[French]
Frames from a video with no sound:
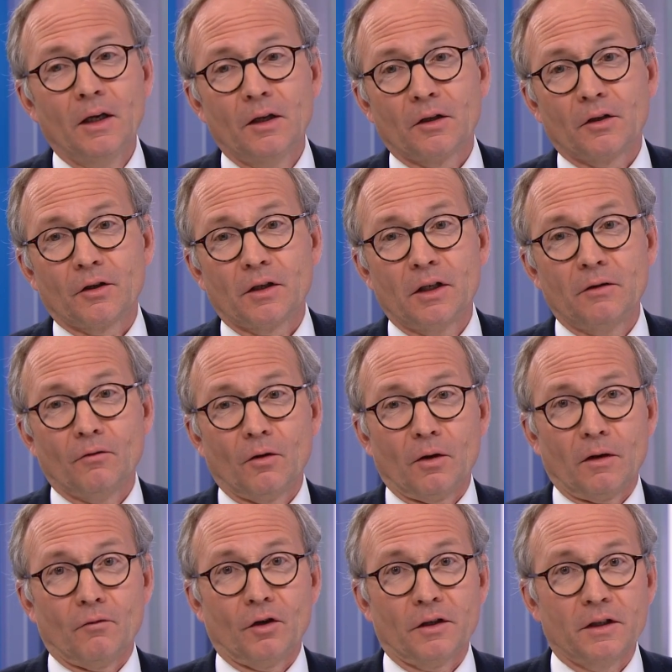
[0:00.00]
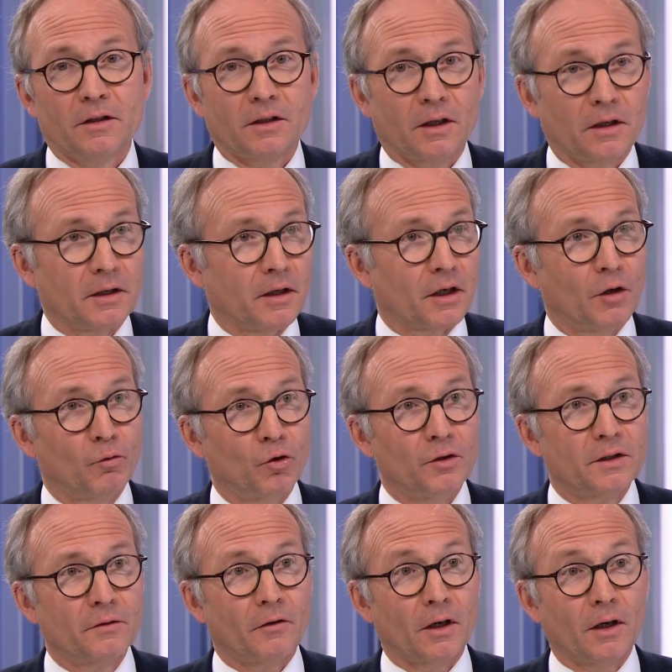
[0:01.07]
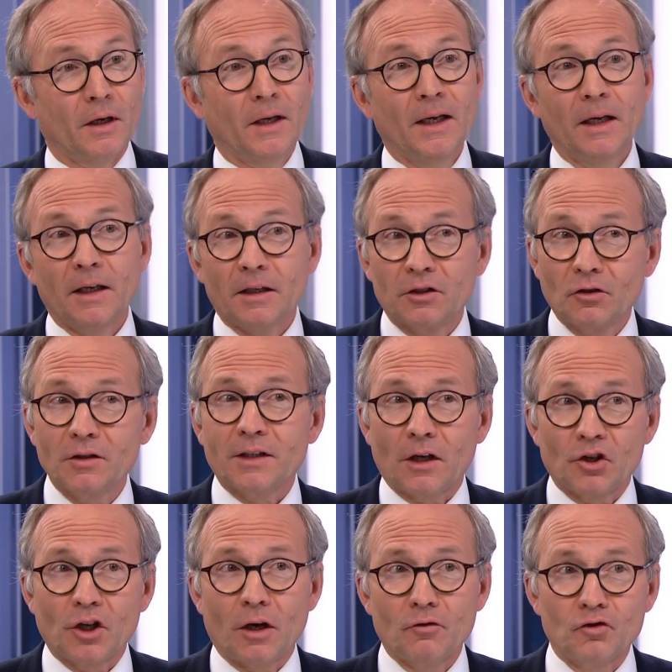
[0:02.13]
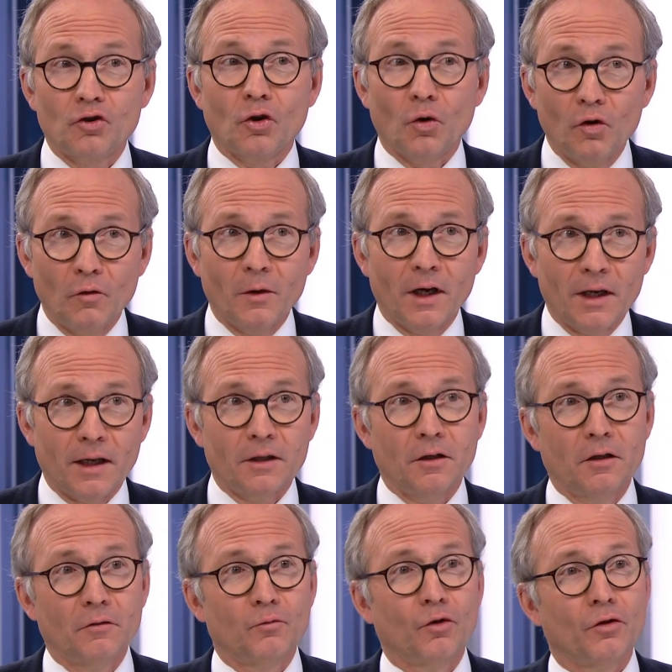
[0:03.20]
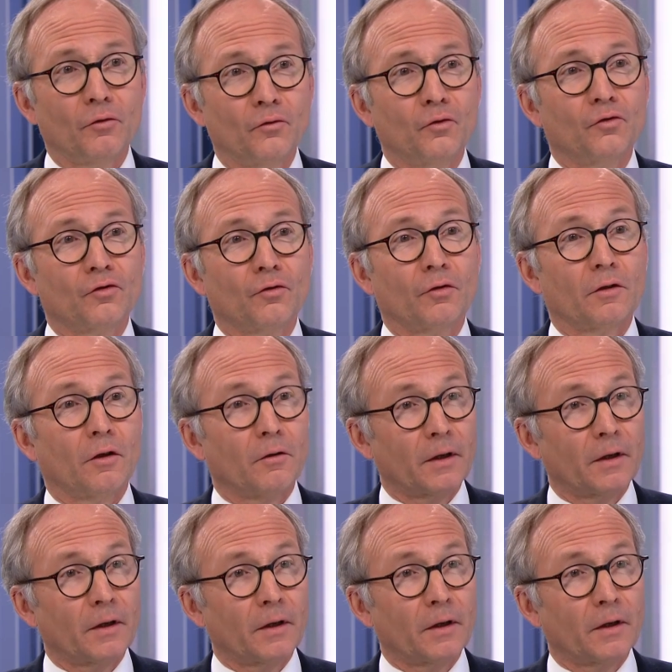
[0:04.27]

euh, qui vont avoir des standards un peu différents. Et ça, ça change drôlement la donne pour le futur. Donc, ça